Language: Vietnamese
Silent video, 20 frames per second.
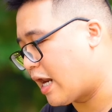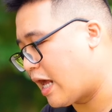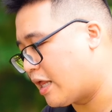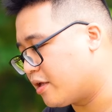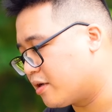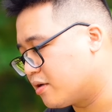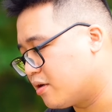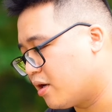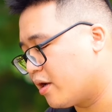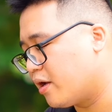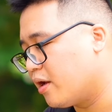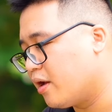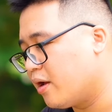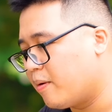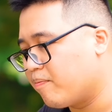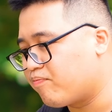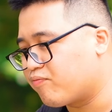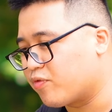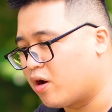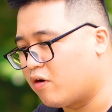là những người
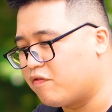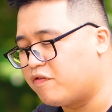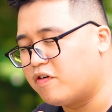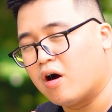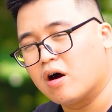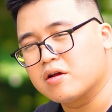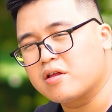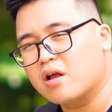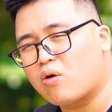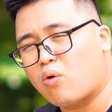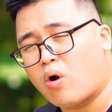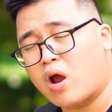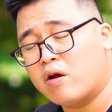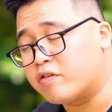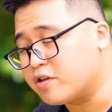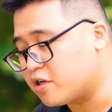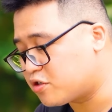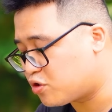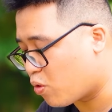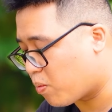vừa thích quay
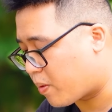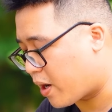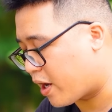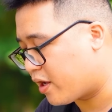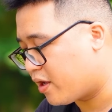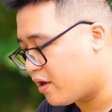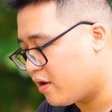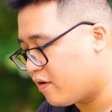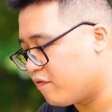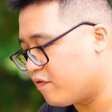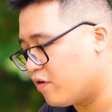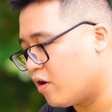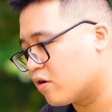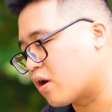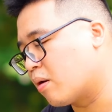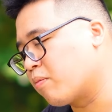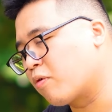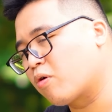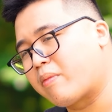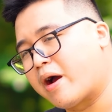vừa thích chụp này, vừa
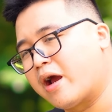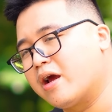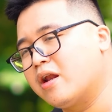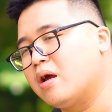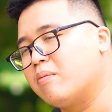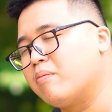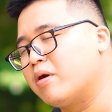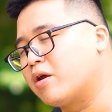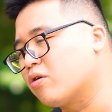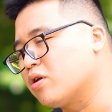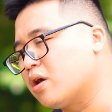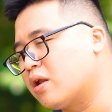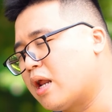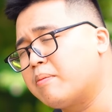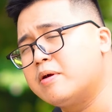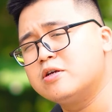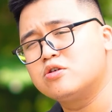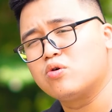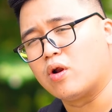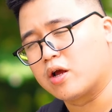cần con máy để mình có thể
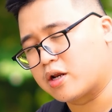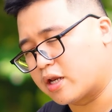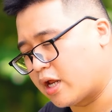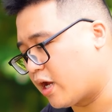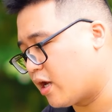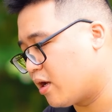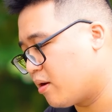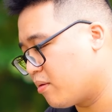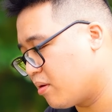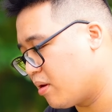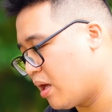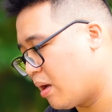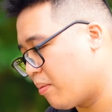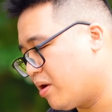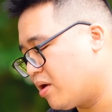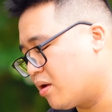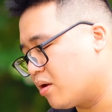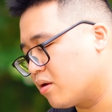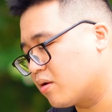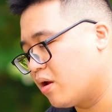đem đi du lịch này, để
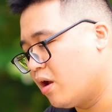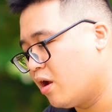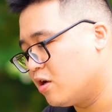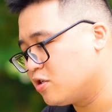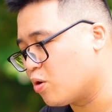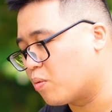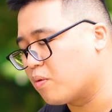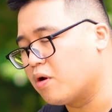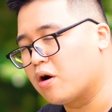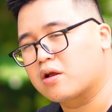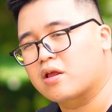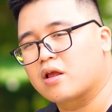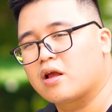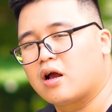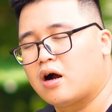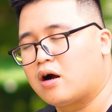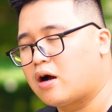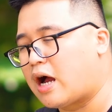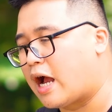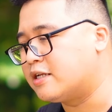mình chụp được
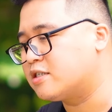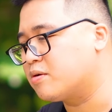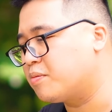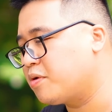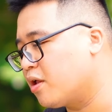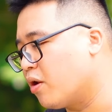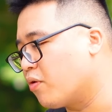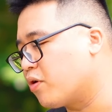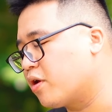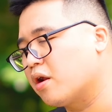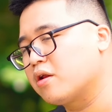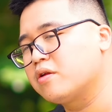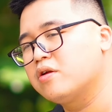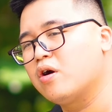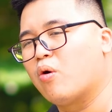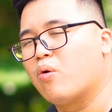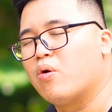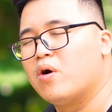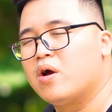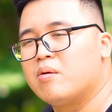ảnh trong những điều kiện
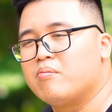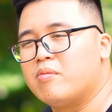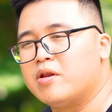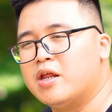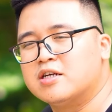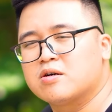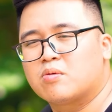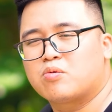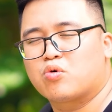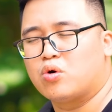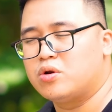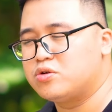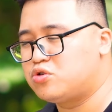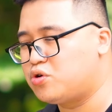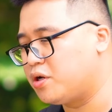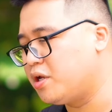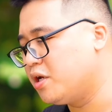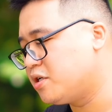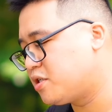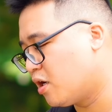nhiều, mình đi trong
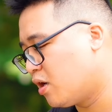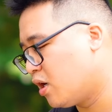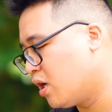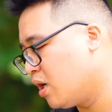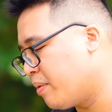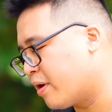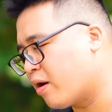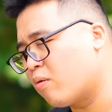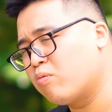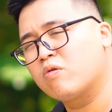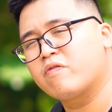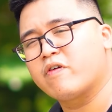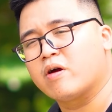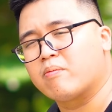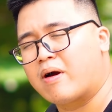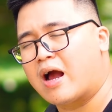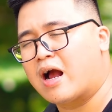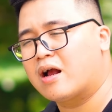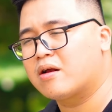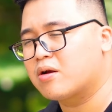chuyến đi chơi mình không muốn phải
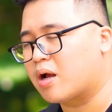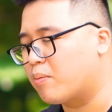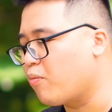mang